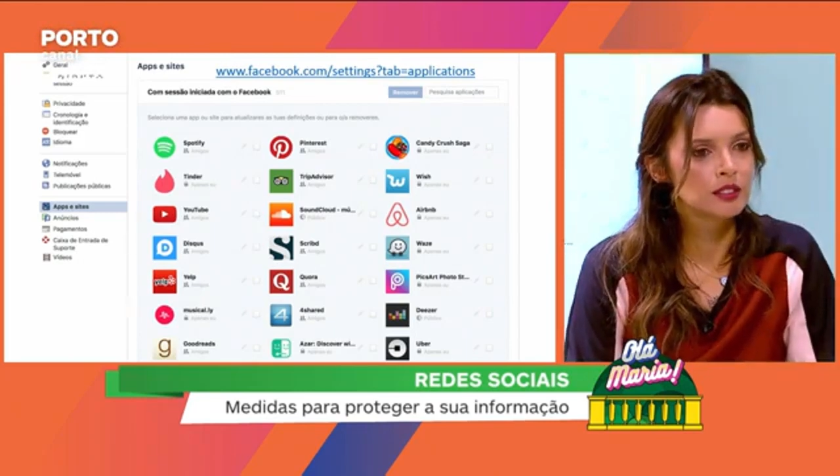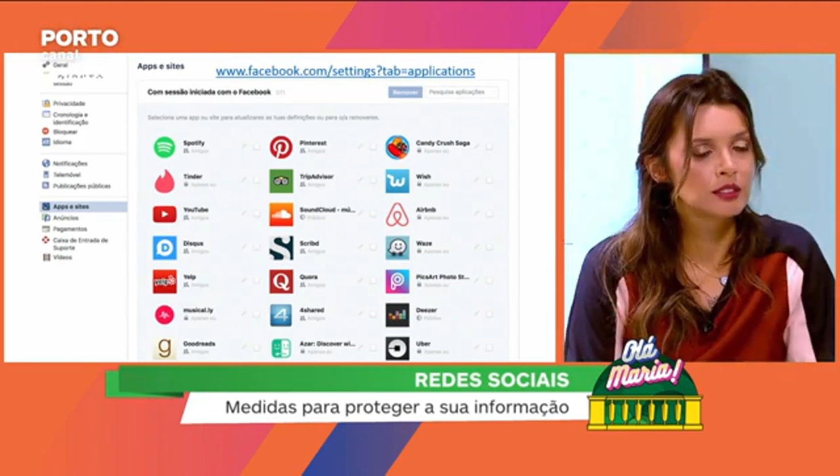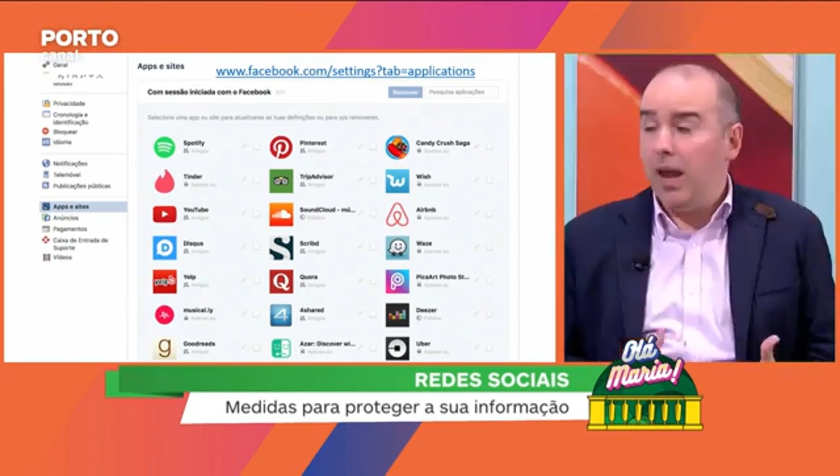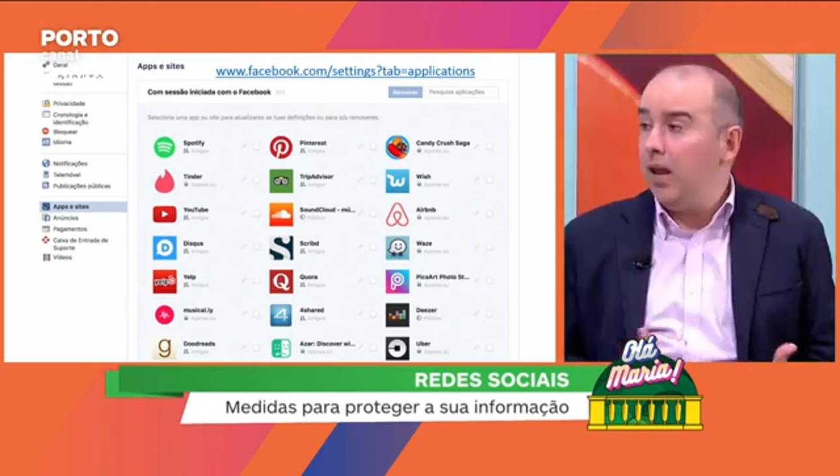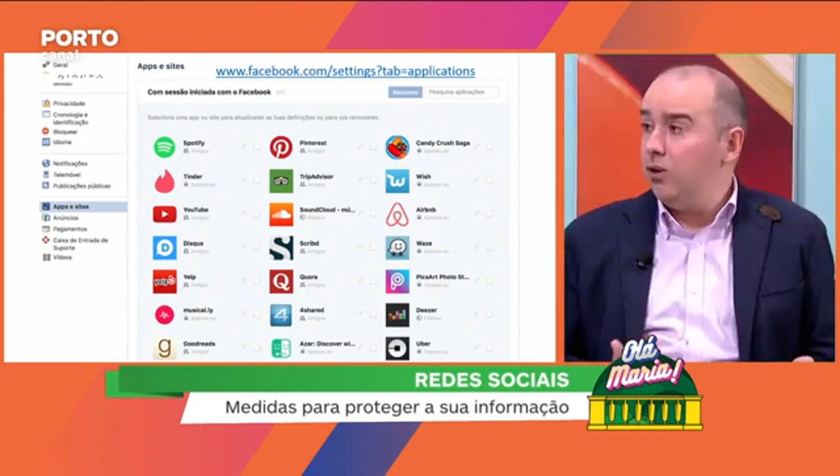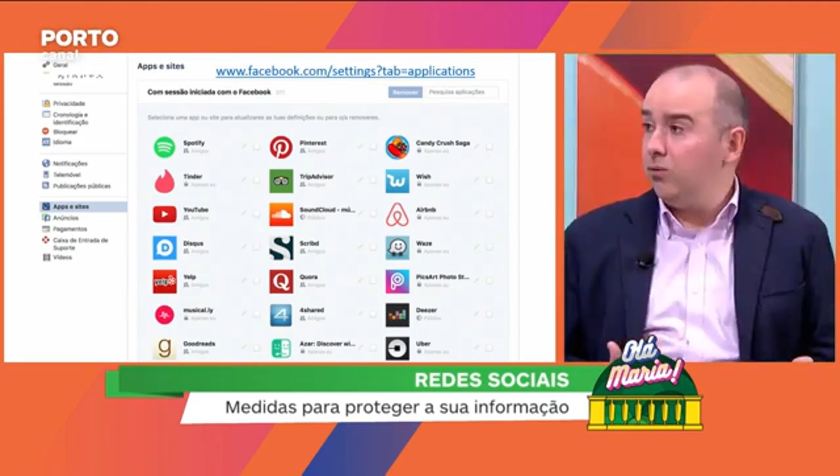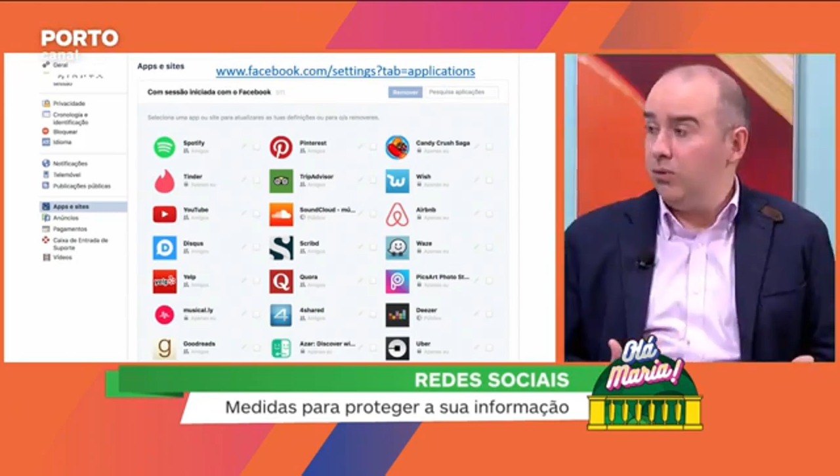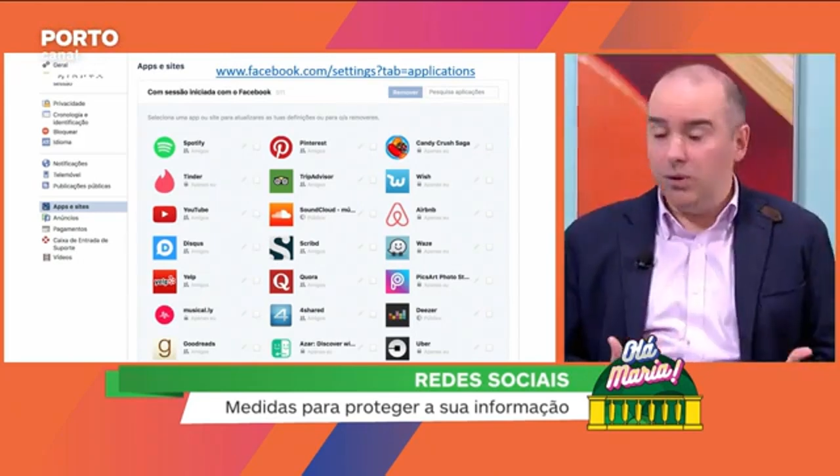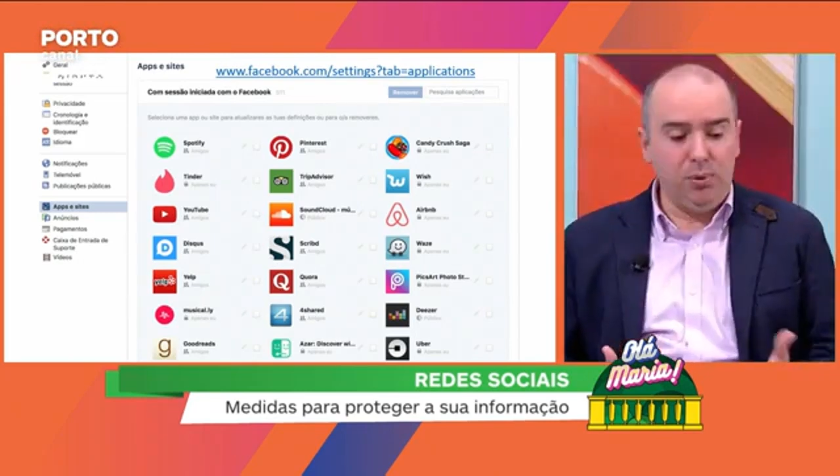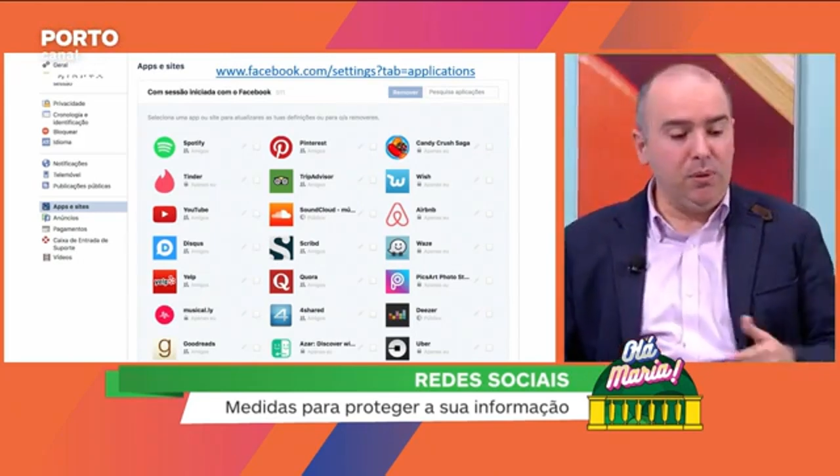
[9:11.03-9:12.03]
Portanto, é
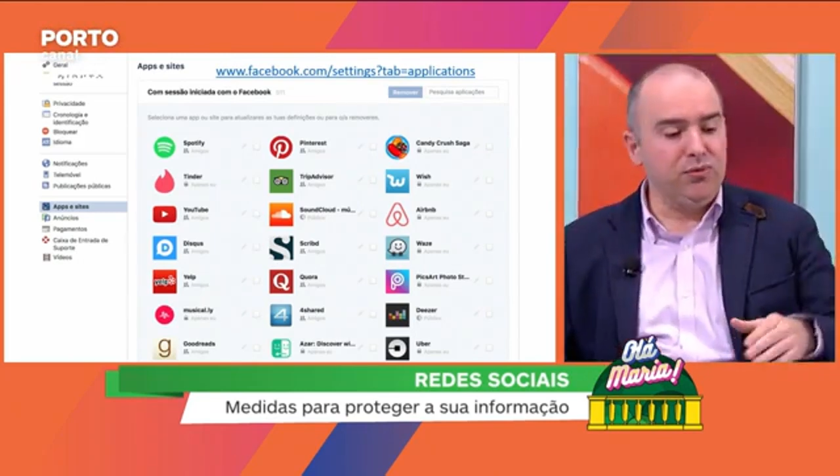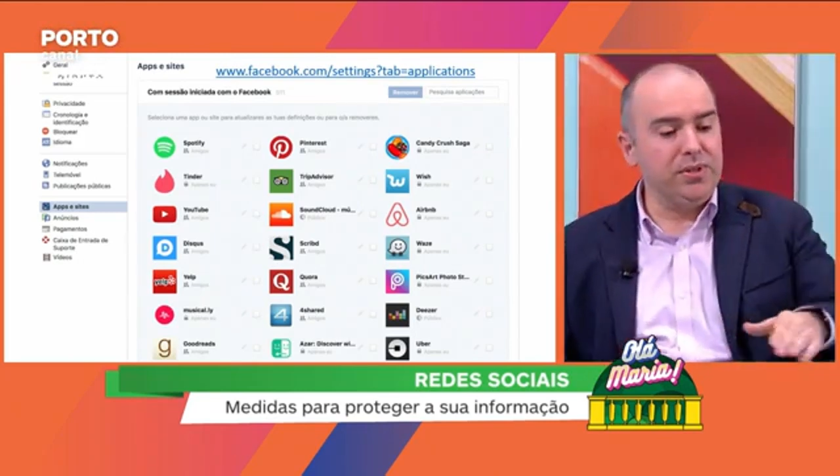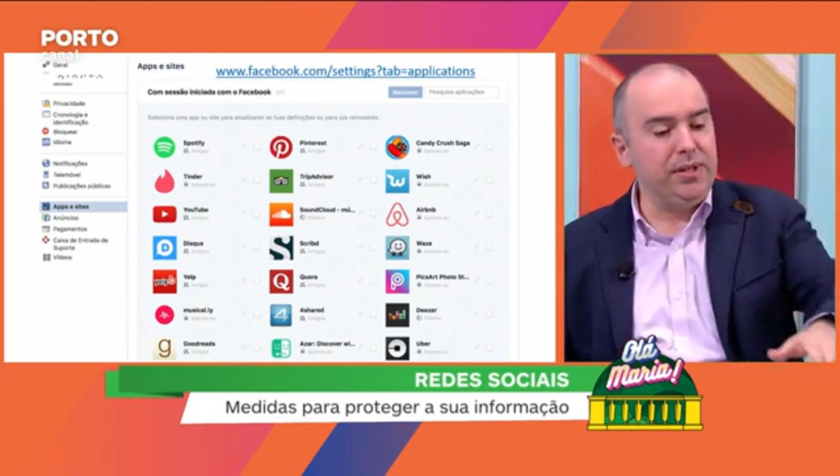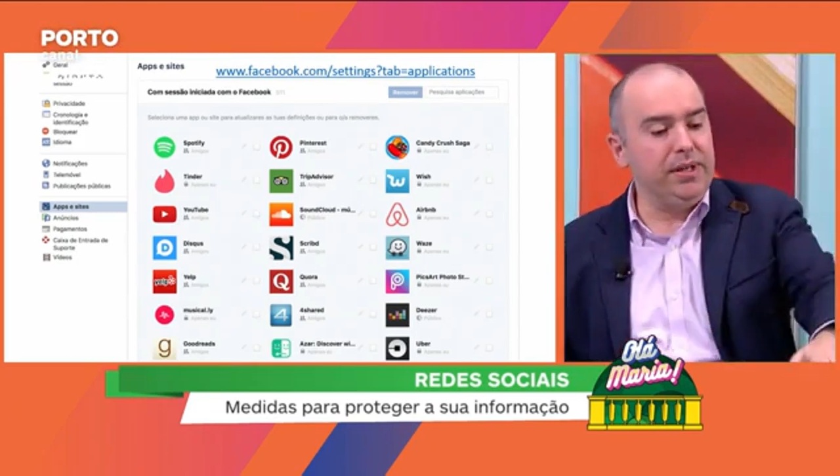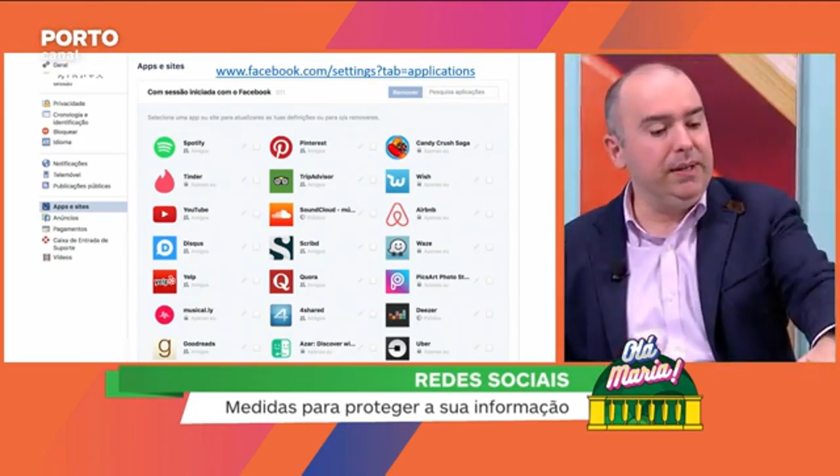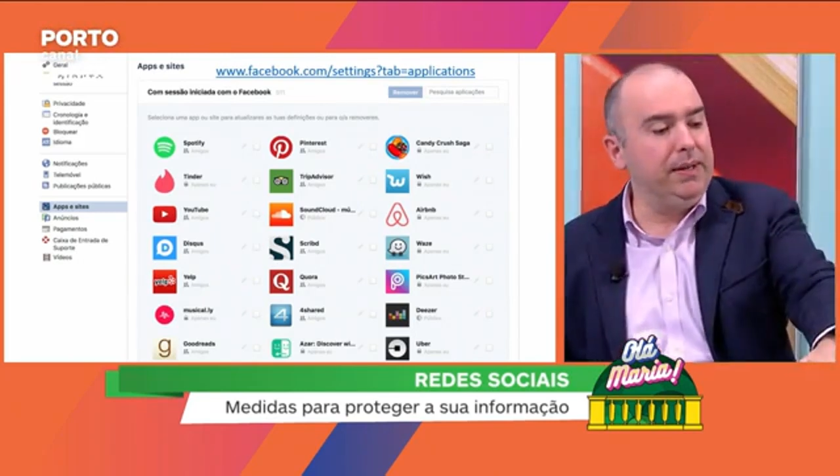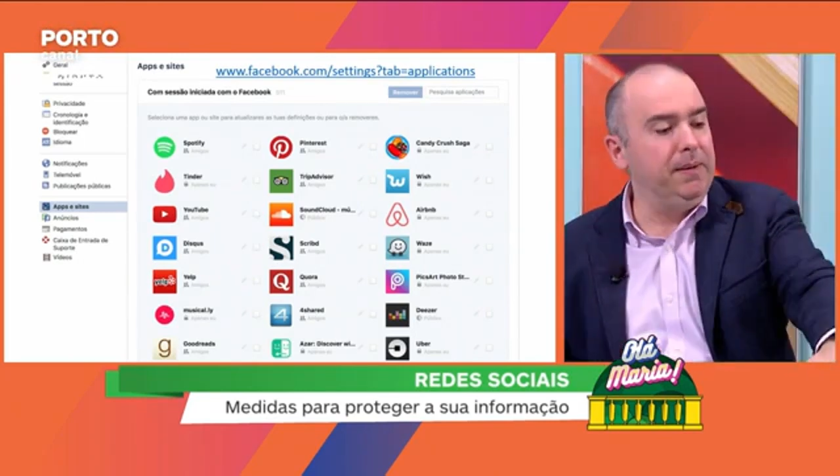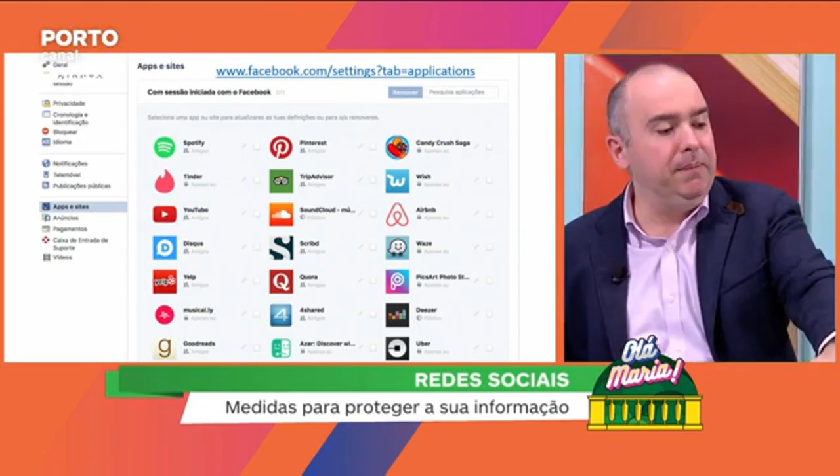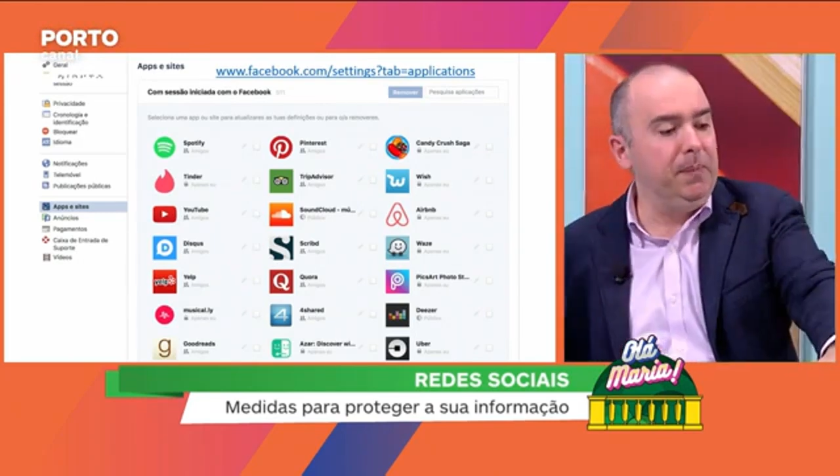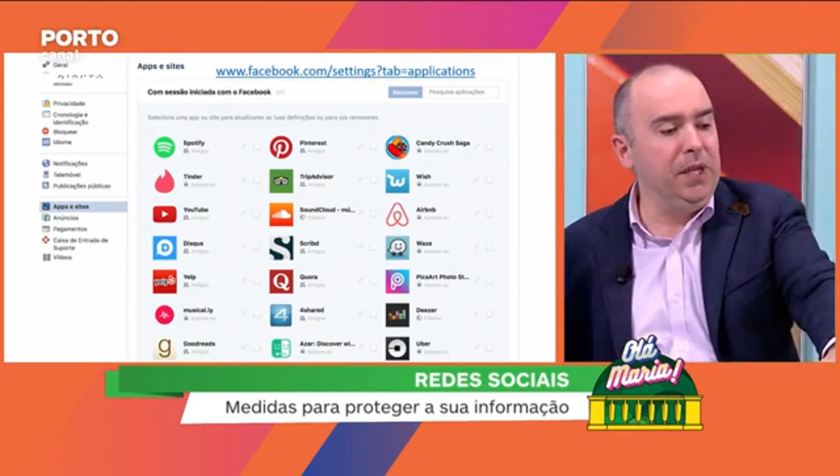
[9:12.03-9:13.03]
isto que podemos uhum. fazer. Uh, Portanto,